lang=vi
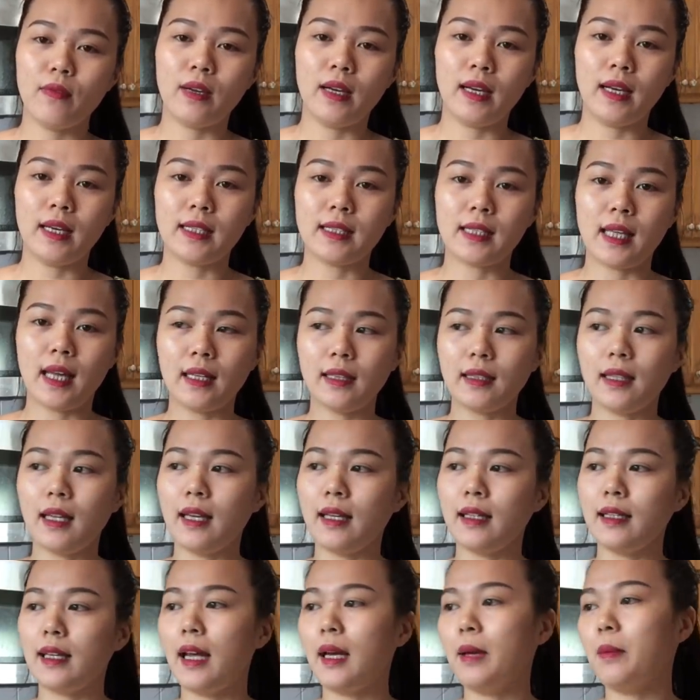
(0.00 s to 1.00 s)
và sẵn
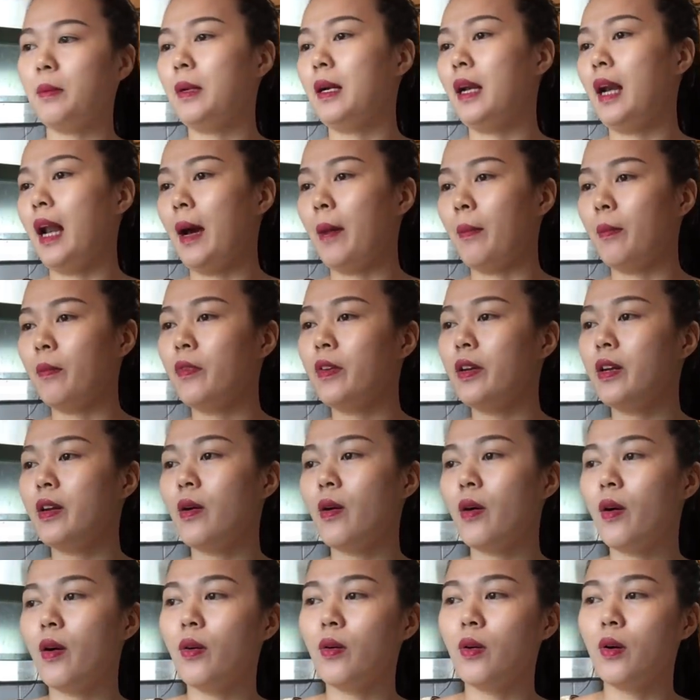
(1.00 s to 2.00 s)
tiện đây Minh làm
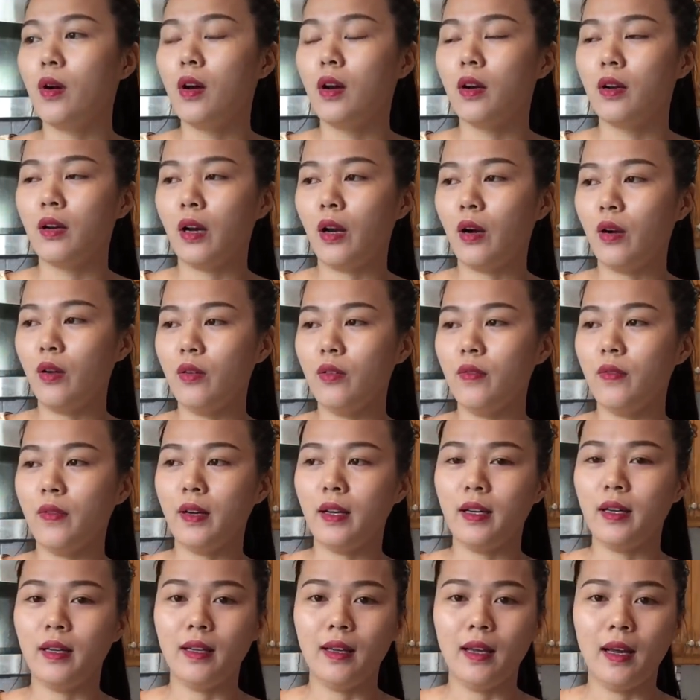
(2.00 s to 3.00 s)
video nói
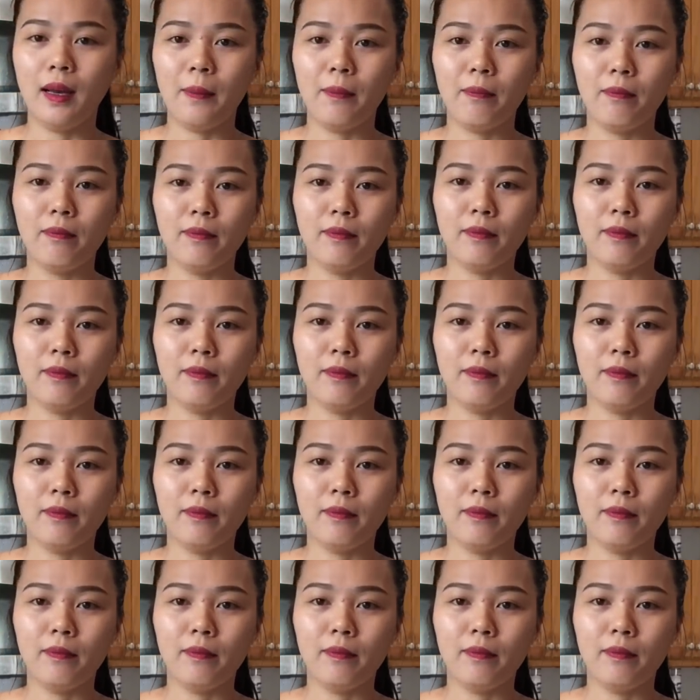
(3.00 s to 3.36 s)
về